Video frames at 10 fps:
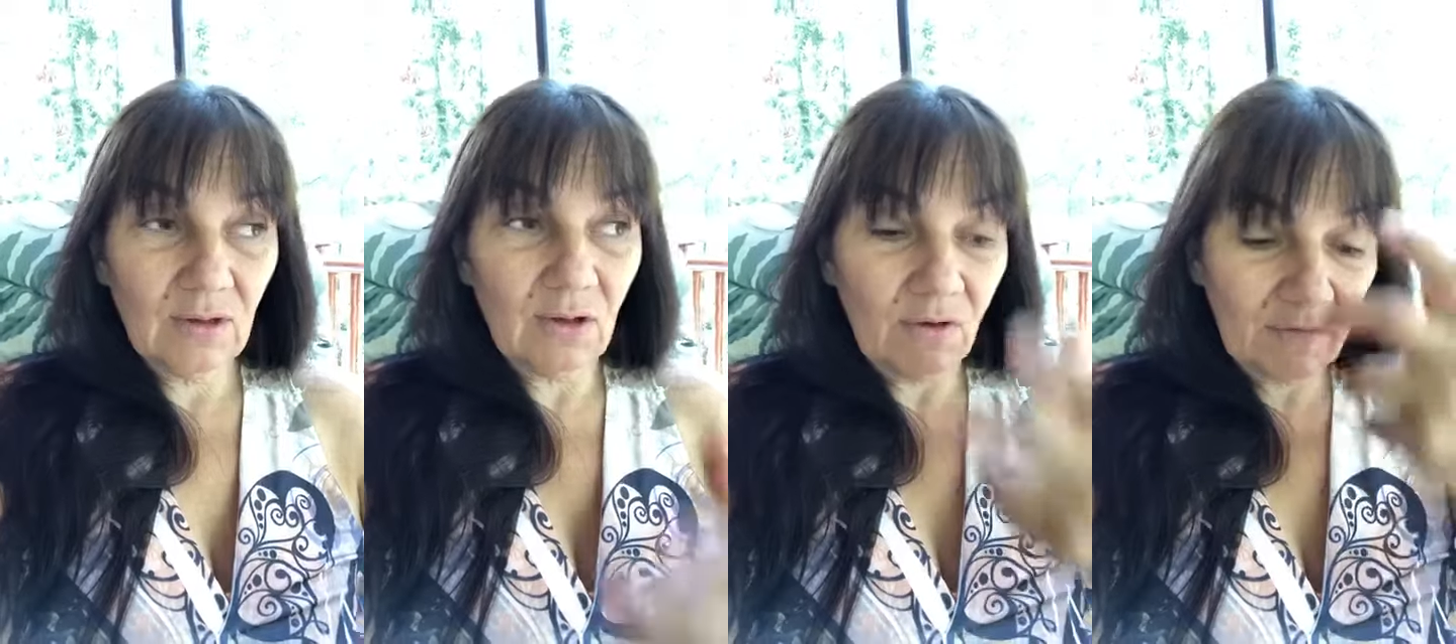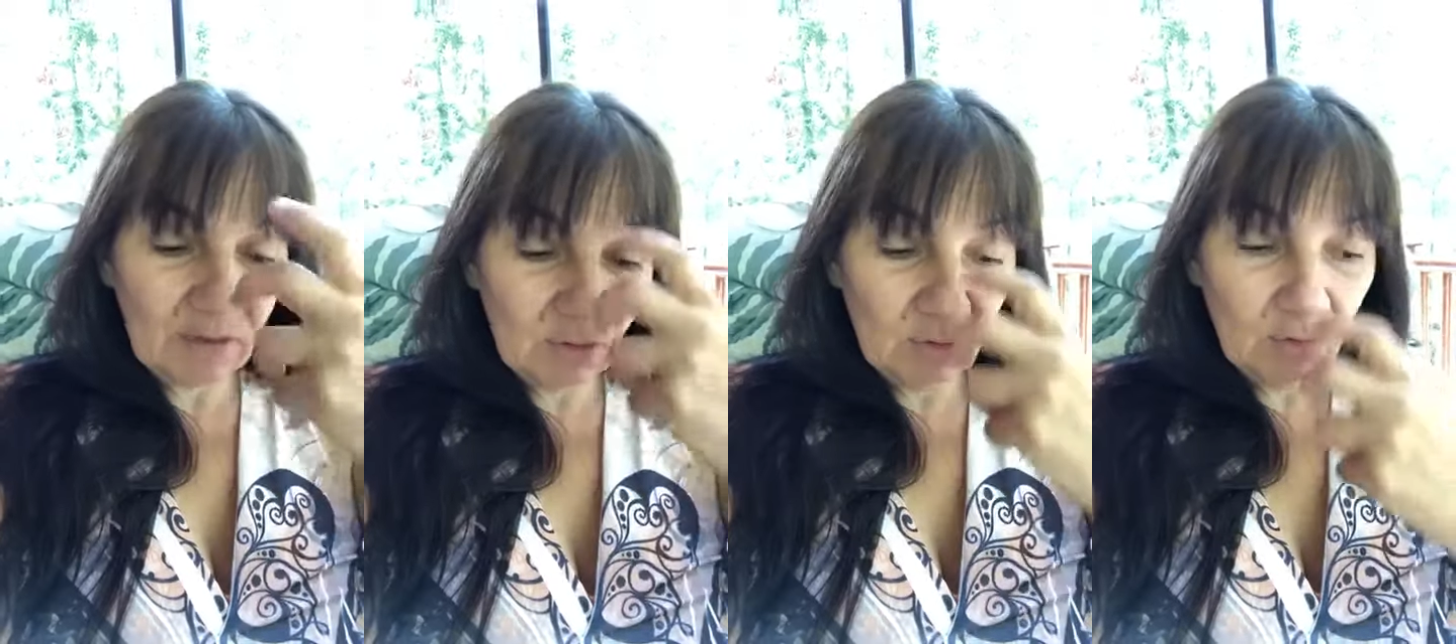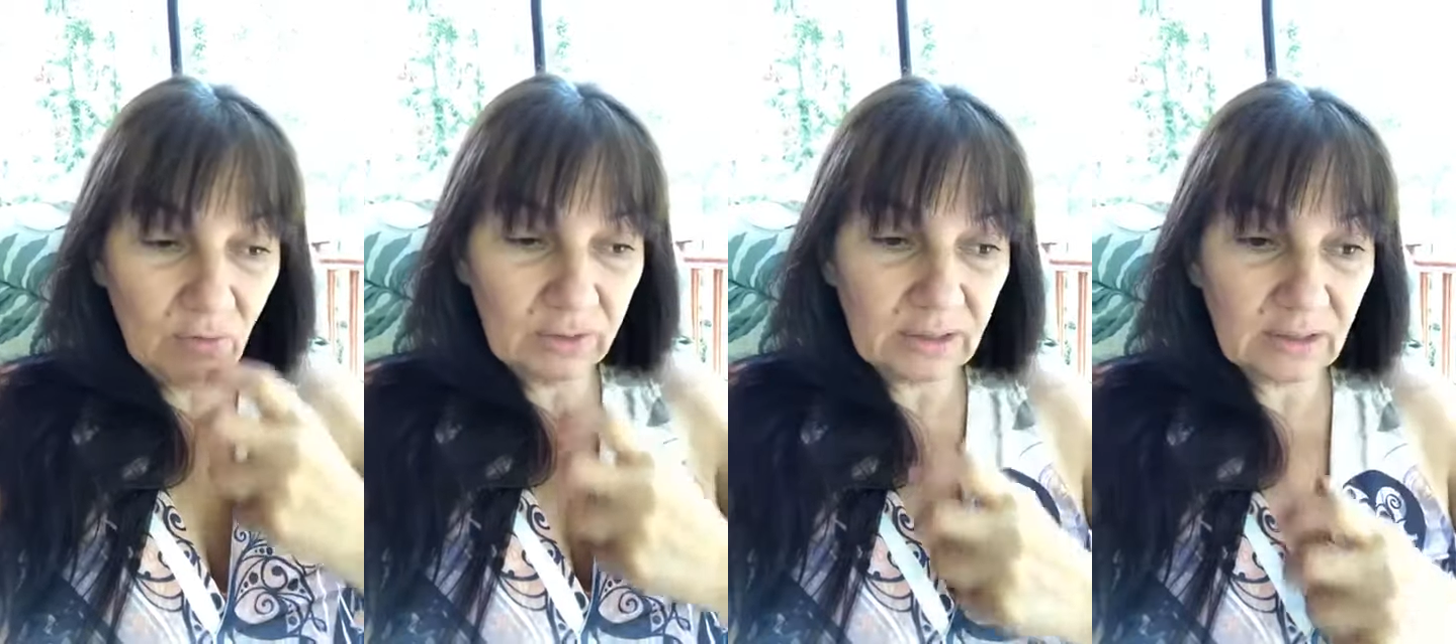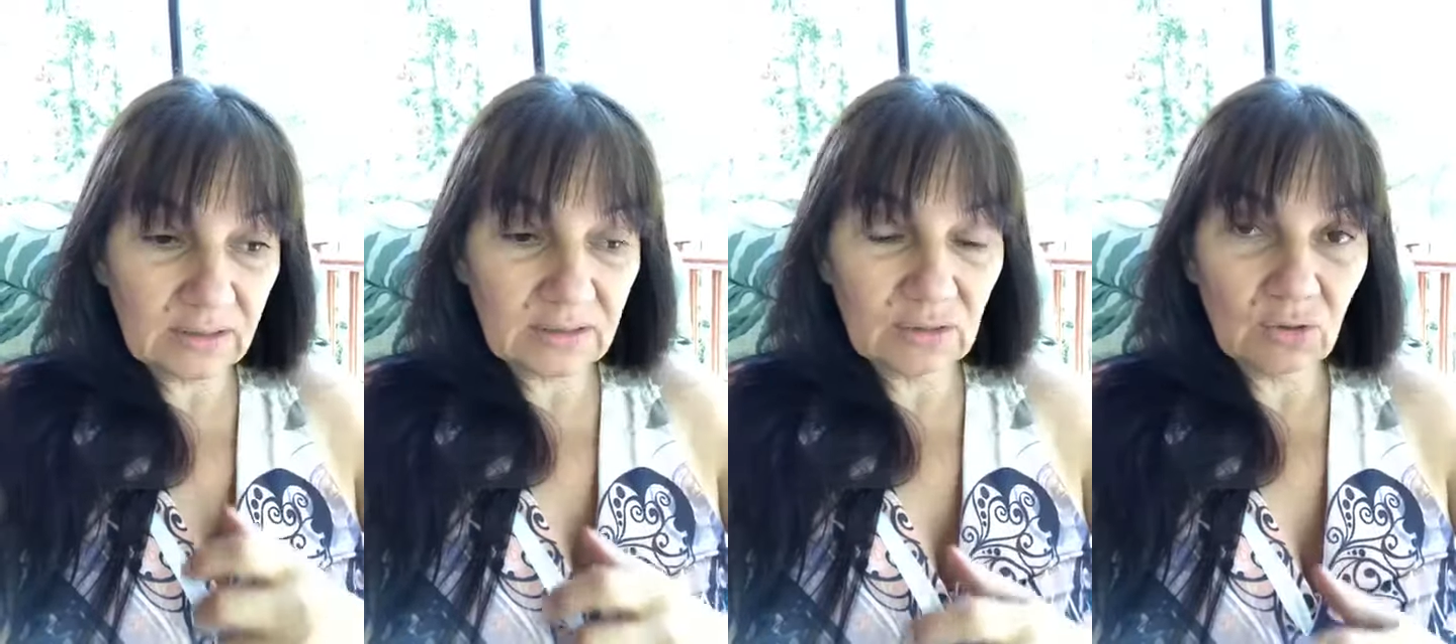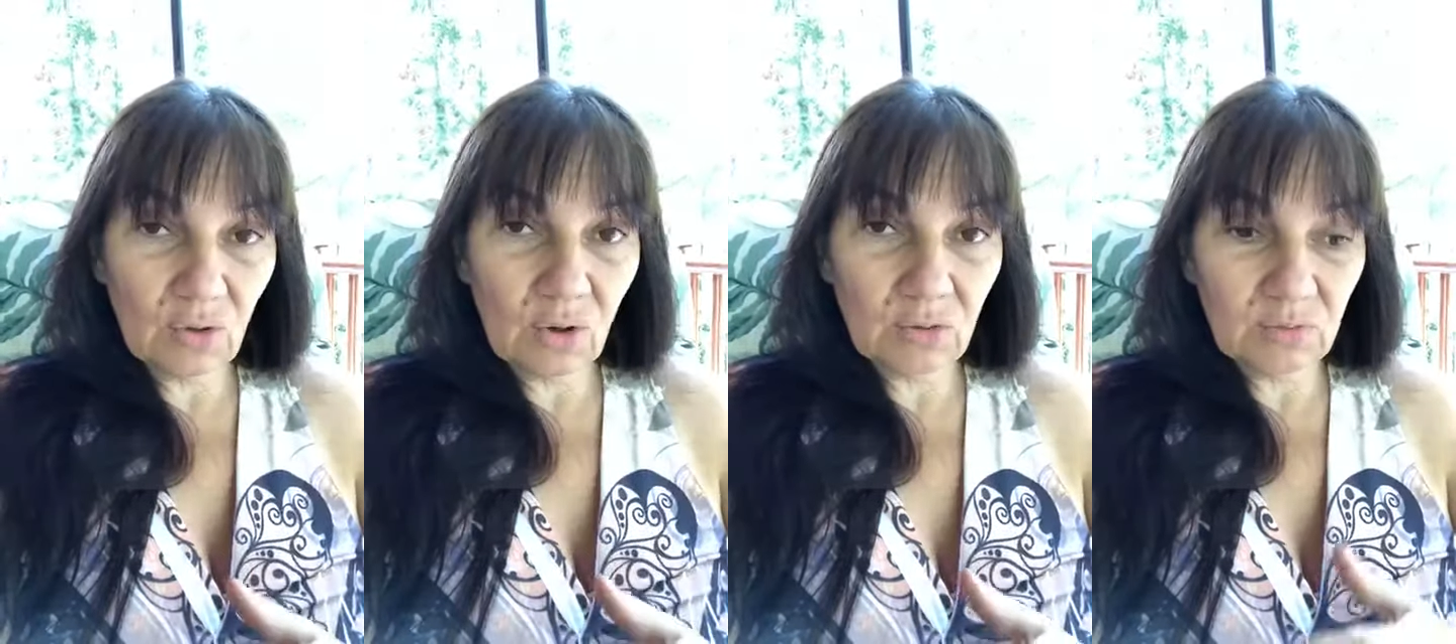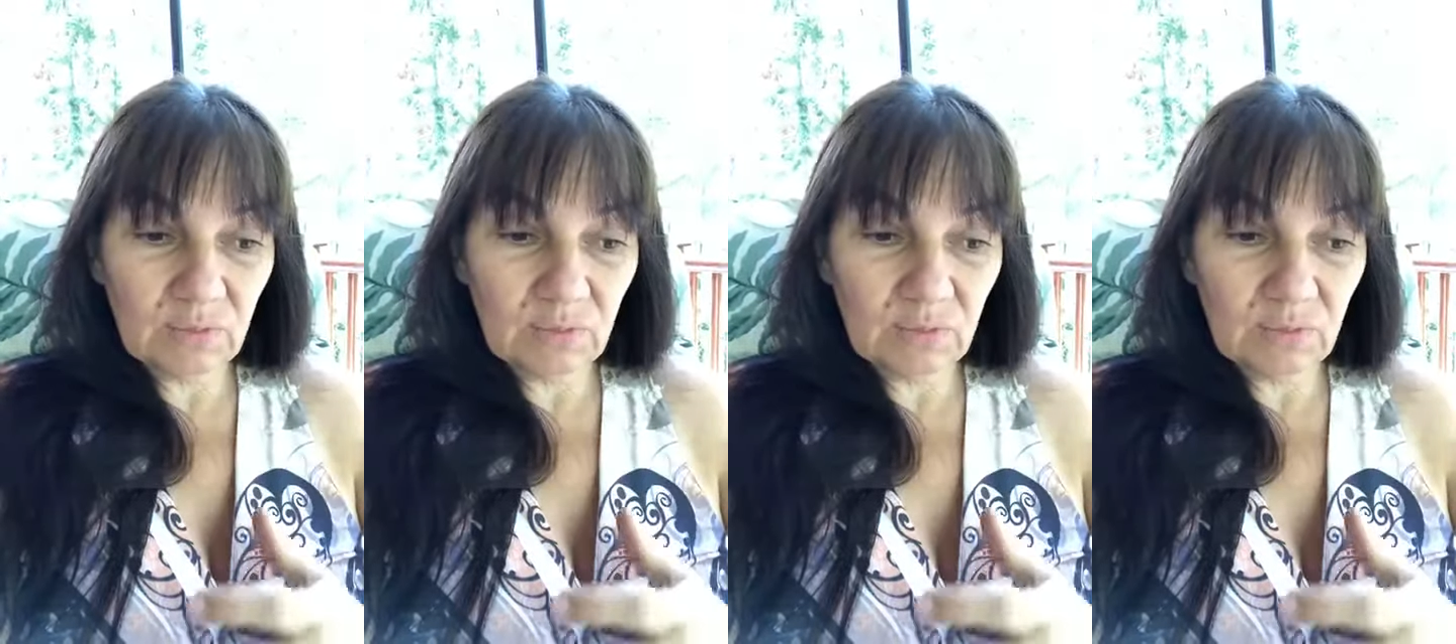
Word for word: On vient nourrir cette honte.